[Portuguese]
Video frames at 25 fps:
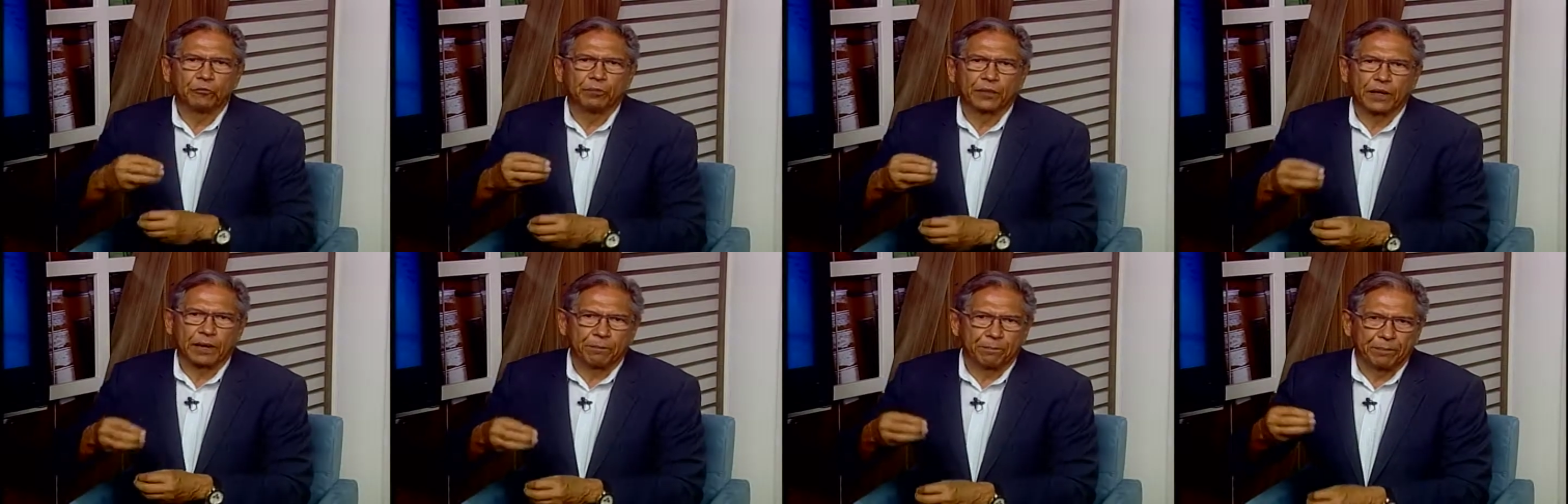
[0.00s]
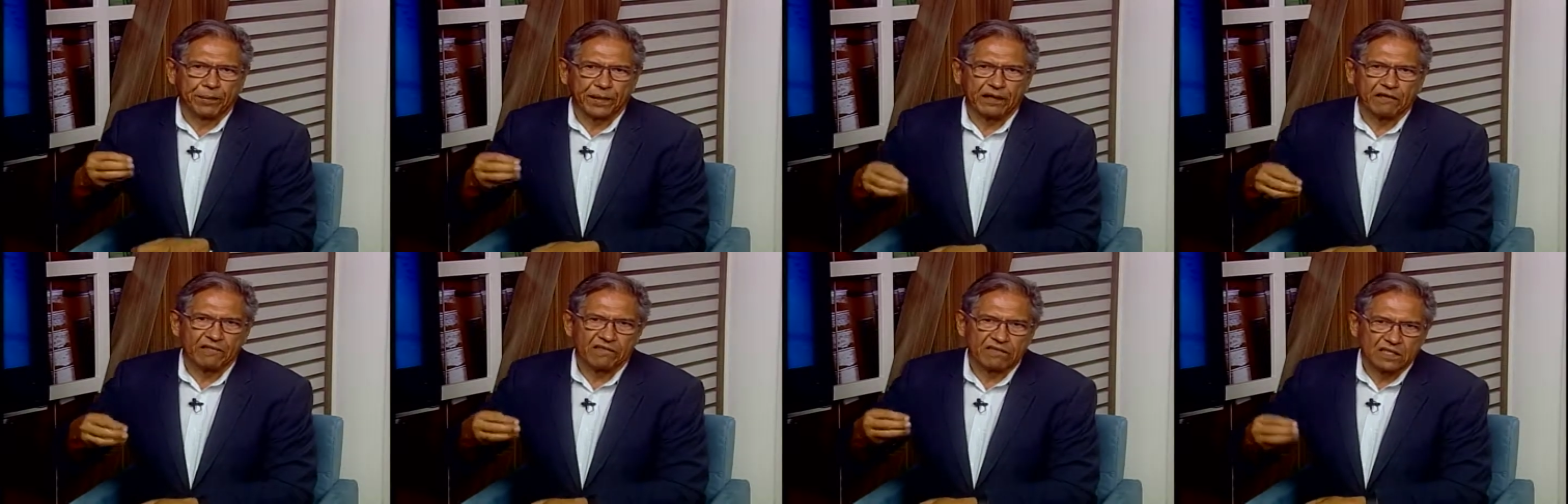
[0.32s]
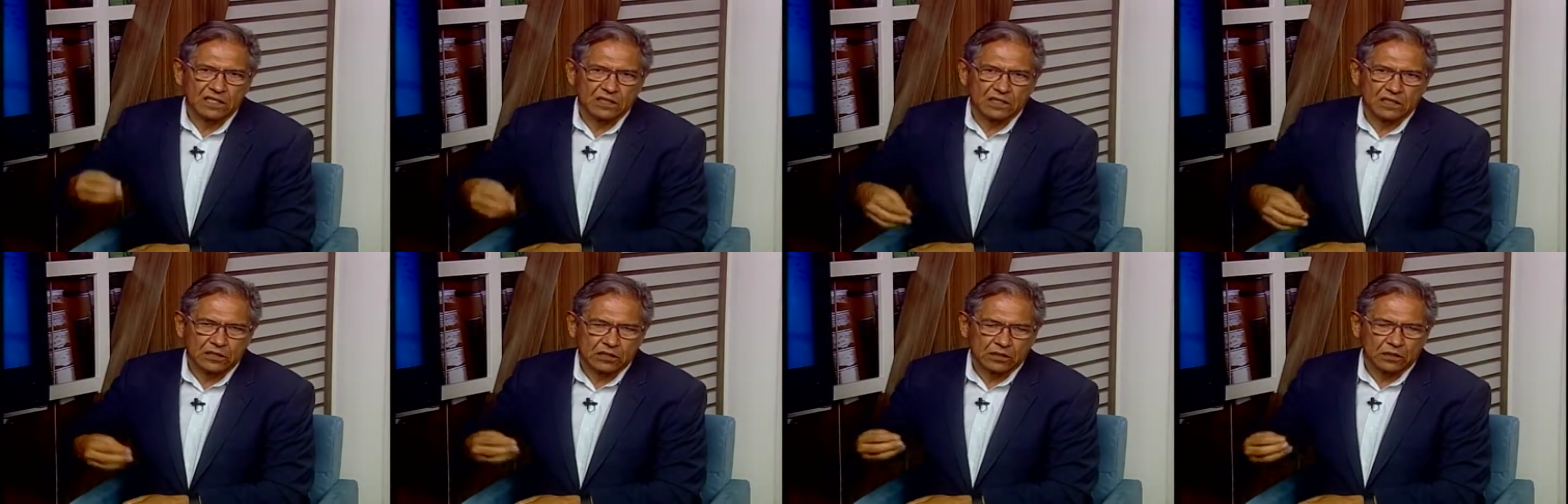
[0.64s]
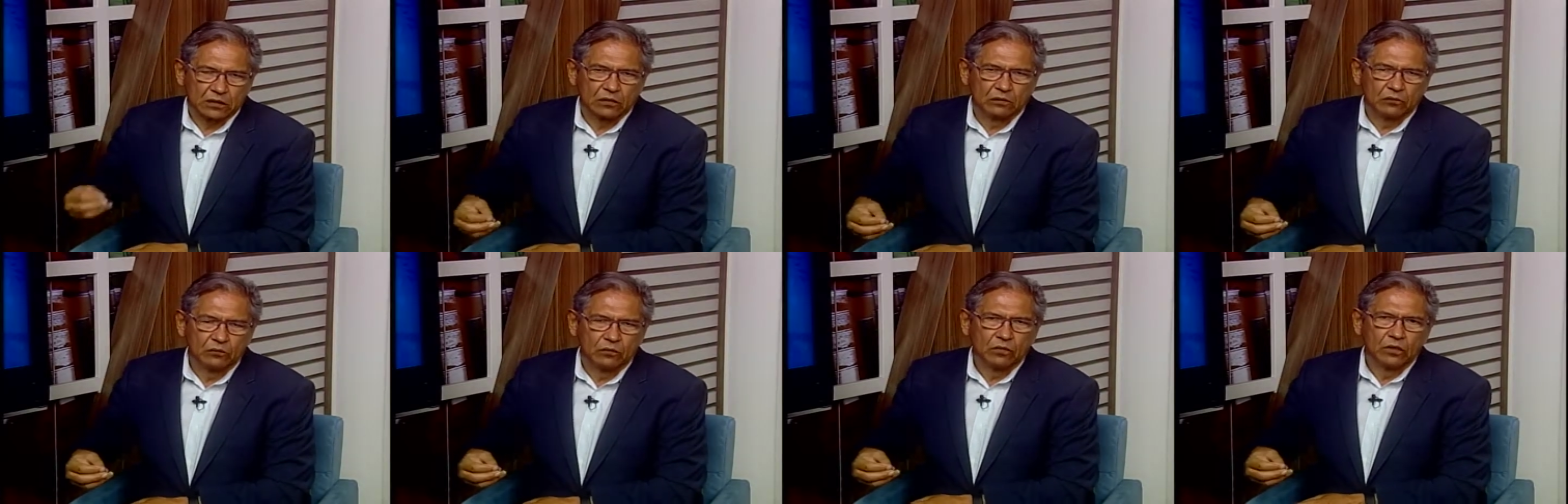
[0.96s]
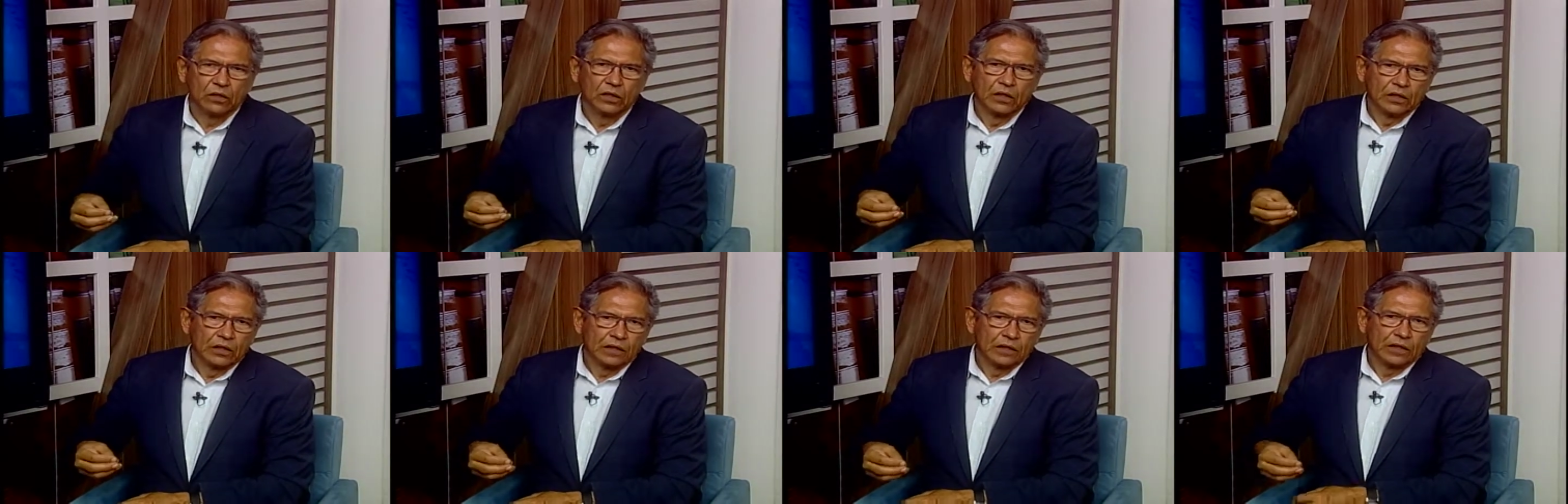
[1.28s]
para prevenção
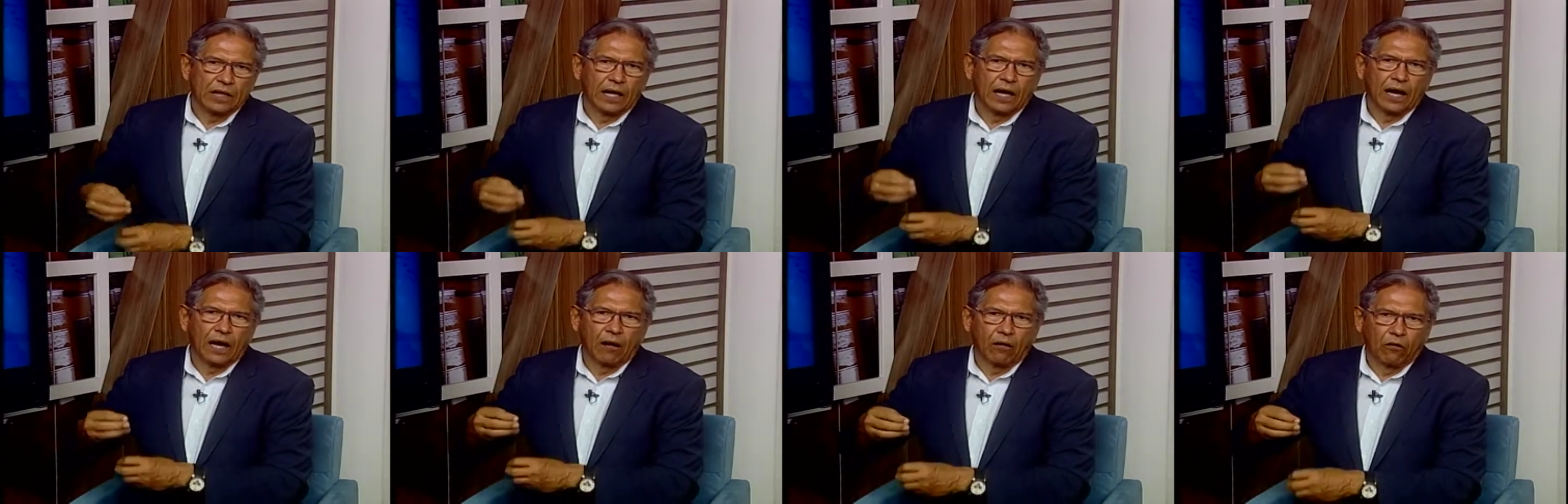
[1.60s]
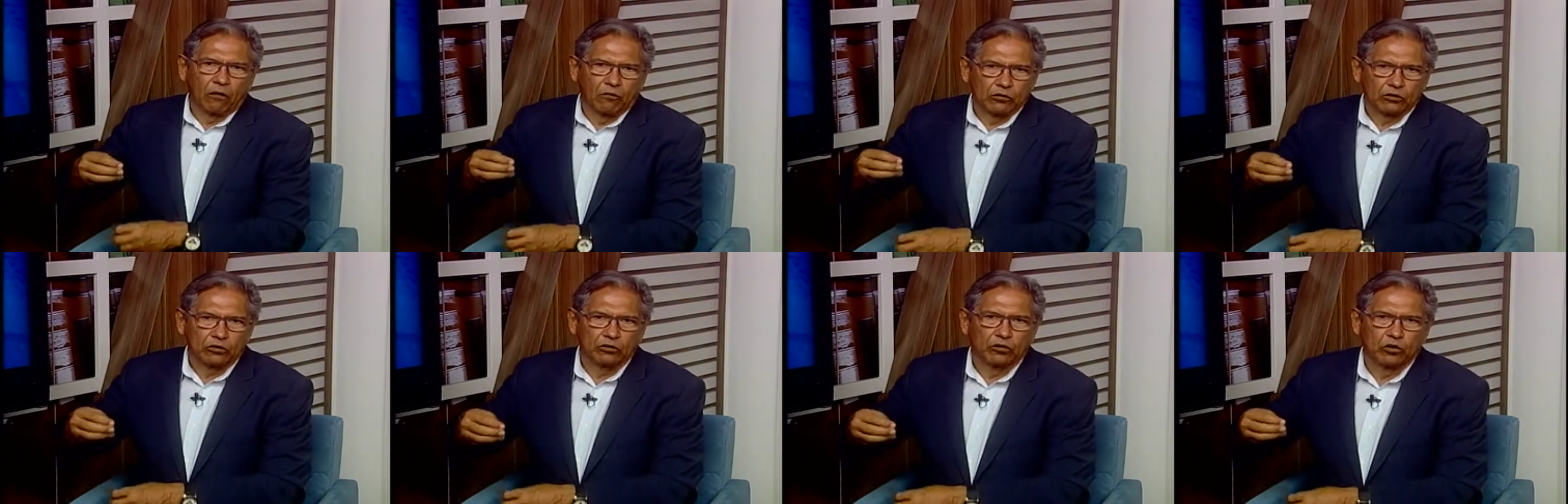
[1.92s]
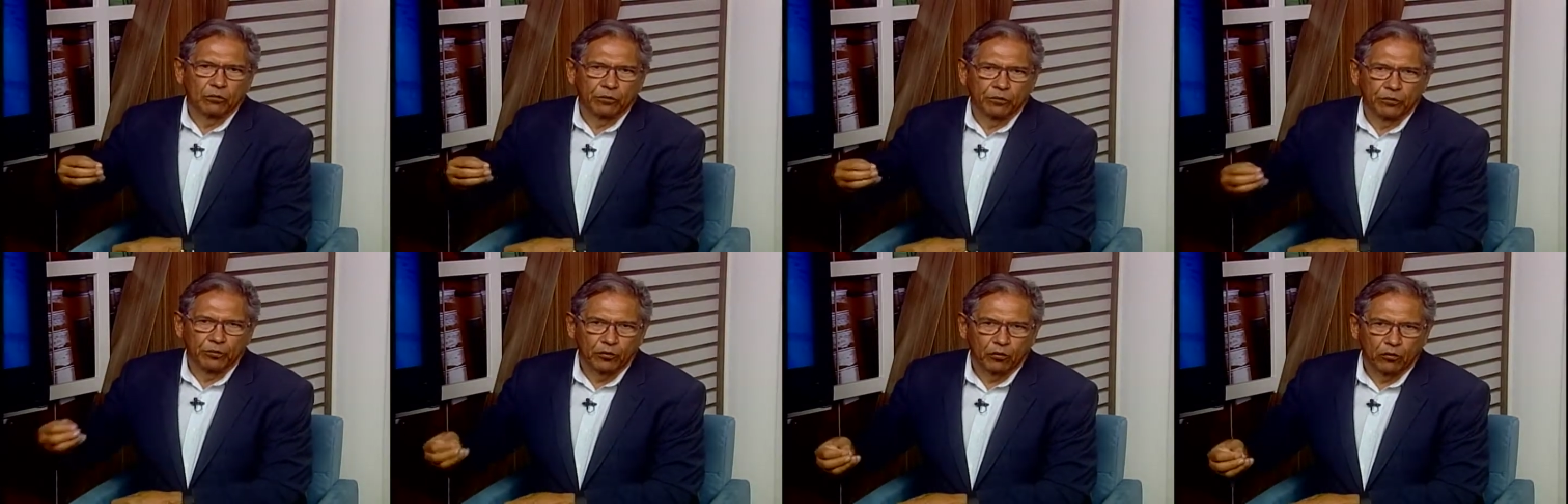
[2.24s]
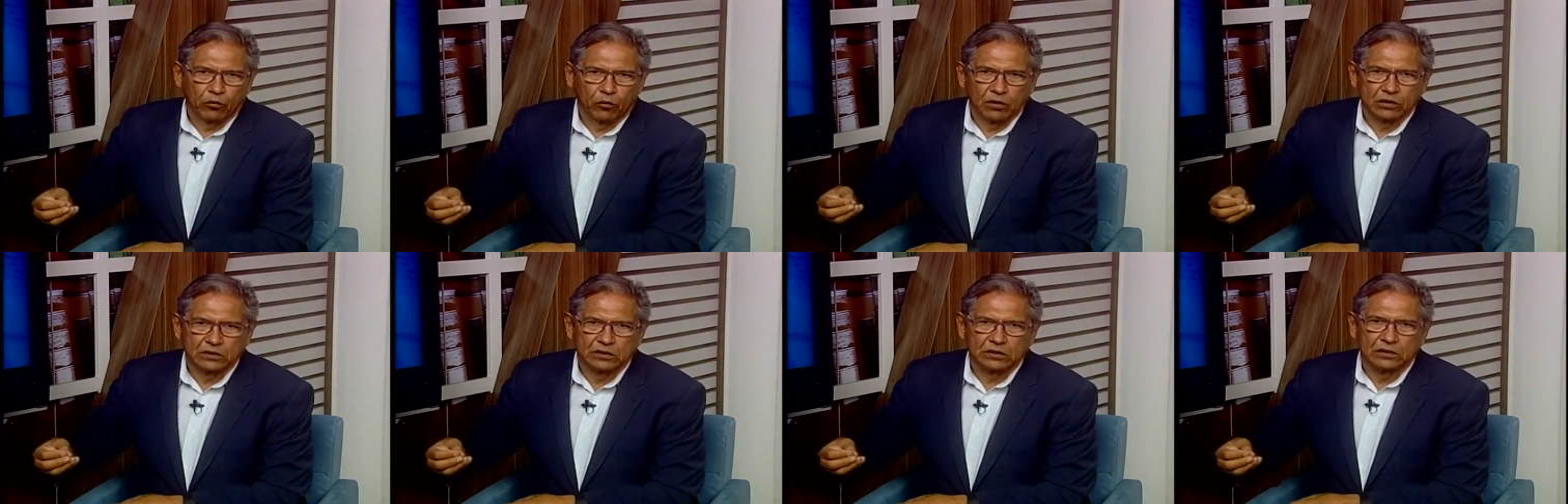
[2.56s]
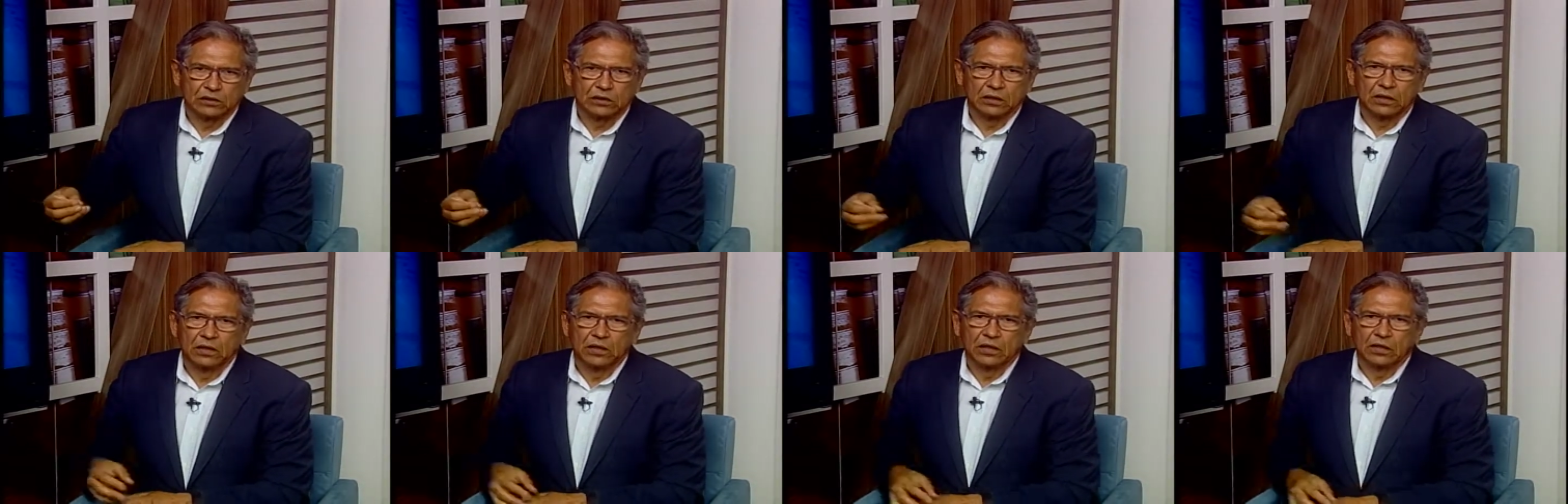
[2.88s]
da
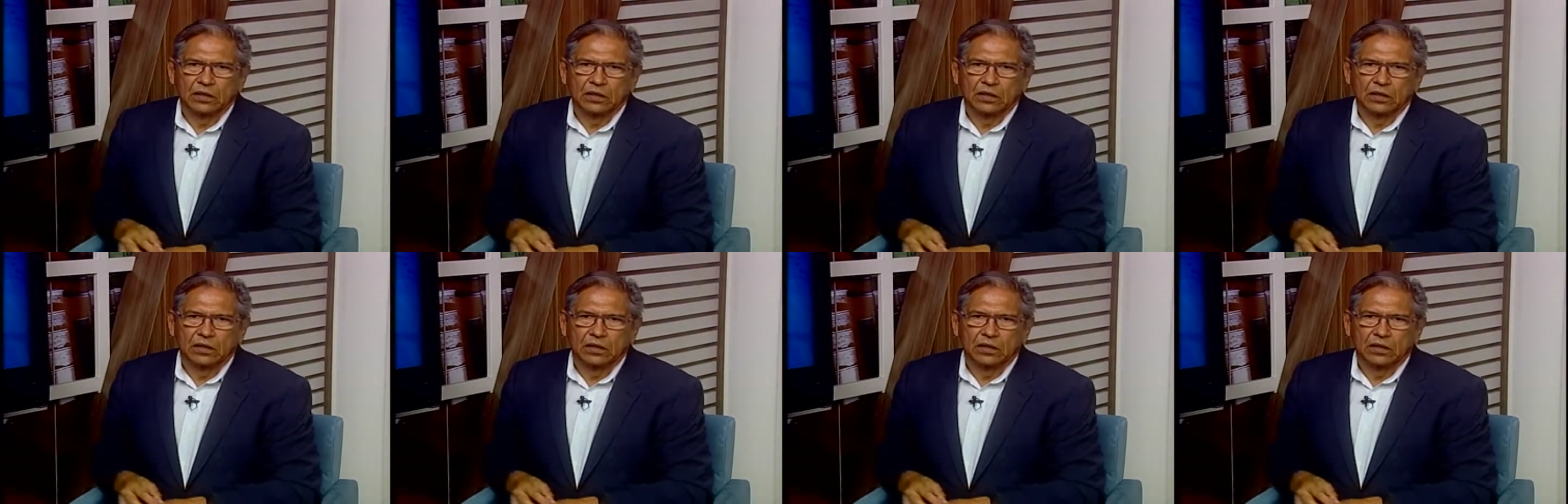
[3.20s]
osteoporose.